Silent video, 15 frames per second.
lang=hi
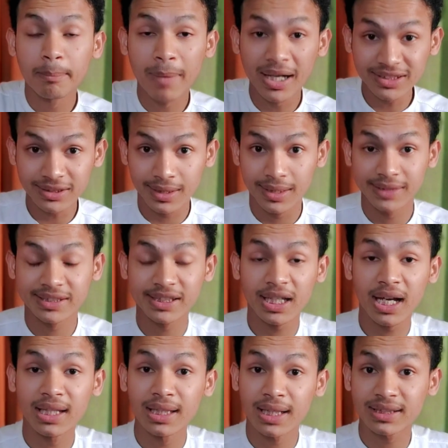माशाल्लाह से
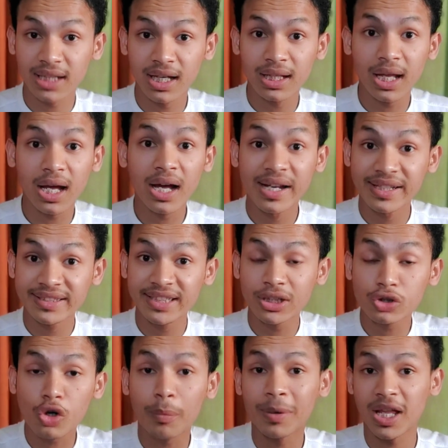अल्लाह ताला
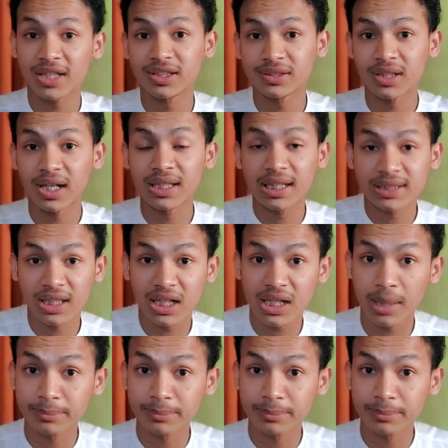रिजिक को बढ़ा देता है अल्लाह ताला